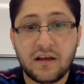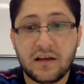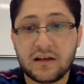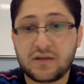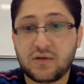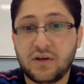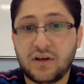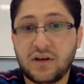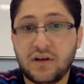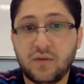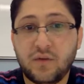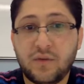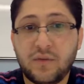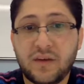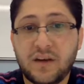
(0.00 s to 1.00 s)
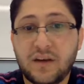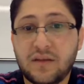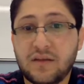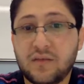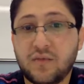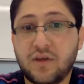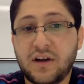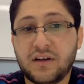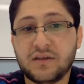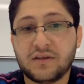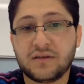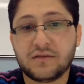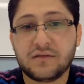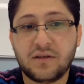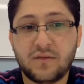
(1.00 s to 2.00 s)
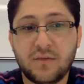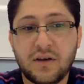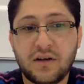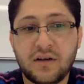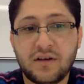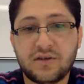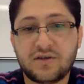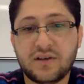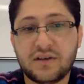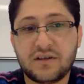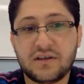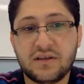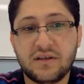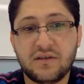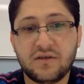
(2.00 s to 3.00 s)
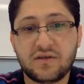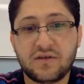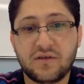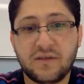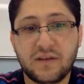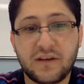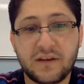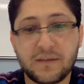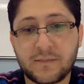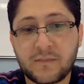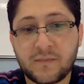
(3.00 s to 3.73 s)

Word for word: السؤال الأول من هذا المحاضر أو من هذا الشخص الذي يشرف عليه